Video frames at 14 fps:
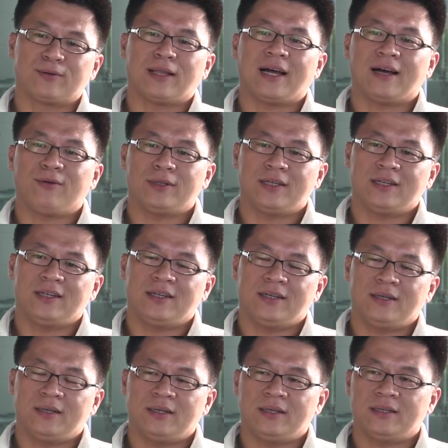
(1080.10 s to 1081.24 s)
纳我的
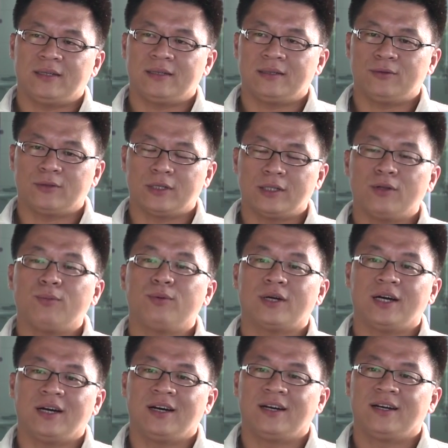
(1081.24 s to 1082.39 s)
我的
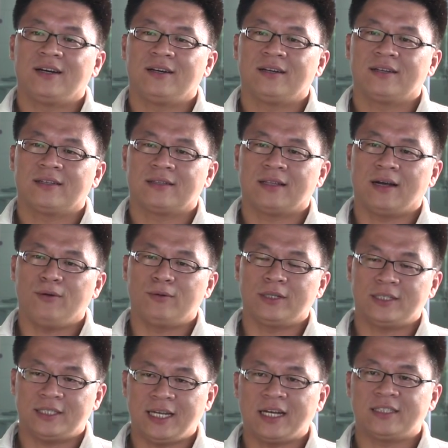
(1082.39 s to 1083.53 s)
notebook，然后我的
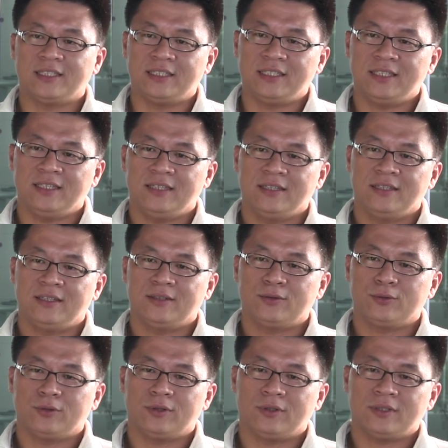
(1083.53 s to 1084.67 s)
相机，
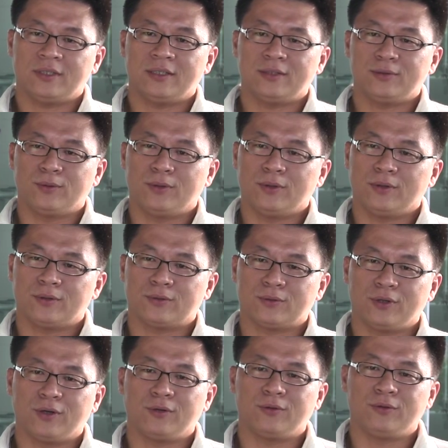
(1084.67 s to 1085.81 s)
说甚至我
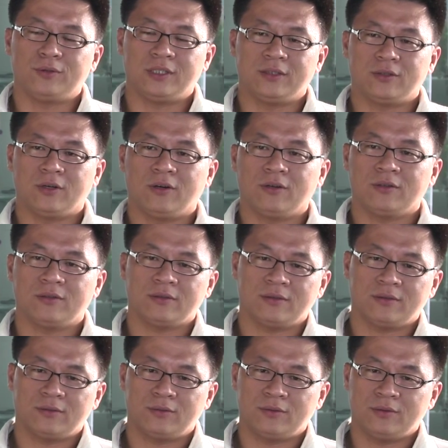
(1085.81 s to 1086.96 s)
所有旅行中
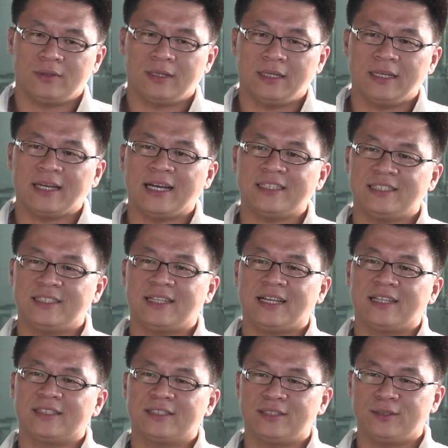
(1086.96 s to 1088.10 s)
应该携带
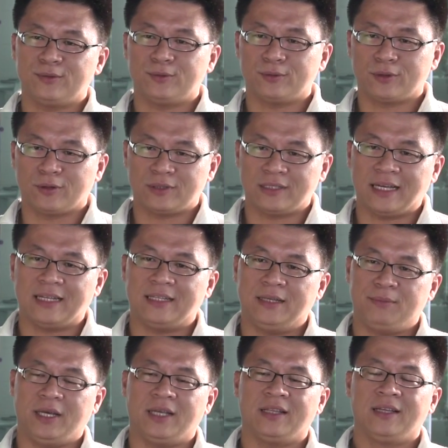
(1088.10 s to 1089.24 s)
的事物都是在里
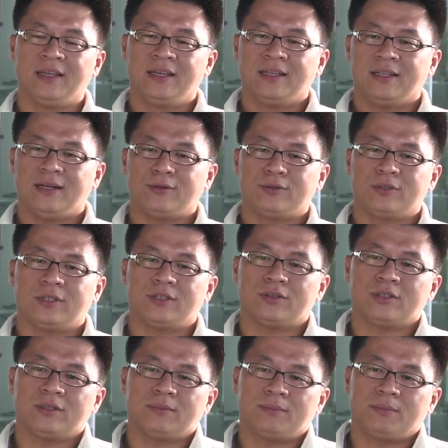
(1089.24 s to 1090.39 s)
面。那我觉得
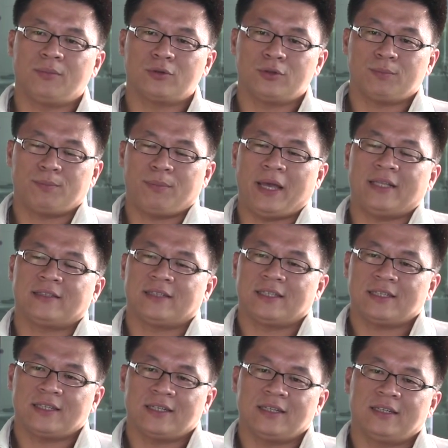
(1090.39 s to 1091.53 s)
是，我就背着一
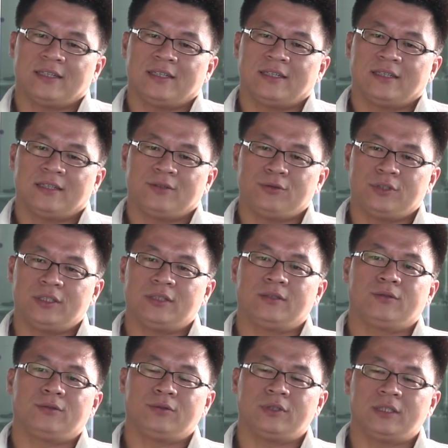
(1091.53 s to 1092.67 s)
个旅行
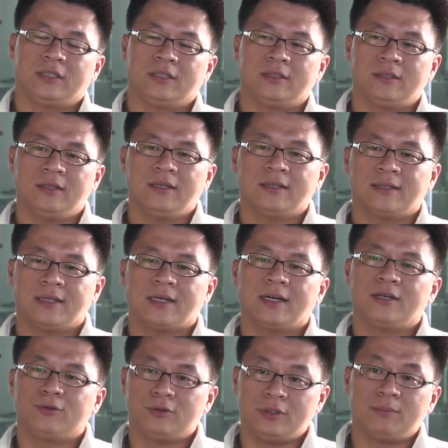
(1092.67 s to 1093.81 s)
旅行那
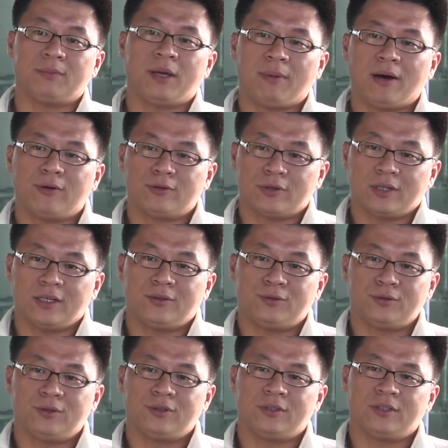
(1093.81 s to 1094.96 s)
个旅行背包，我就可以
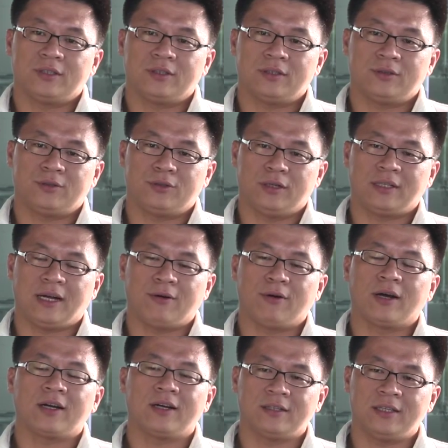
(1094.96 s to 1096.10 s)
去全台
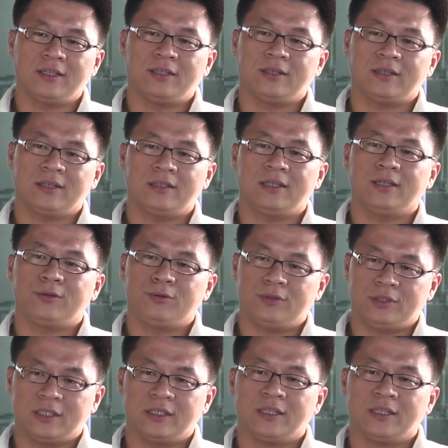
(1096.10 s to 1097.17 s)
湾各地各地旅行。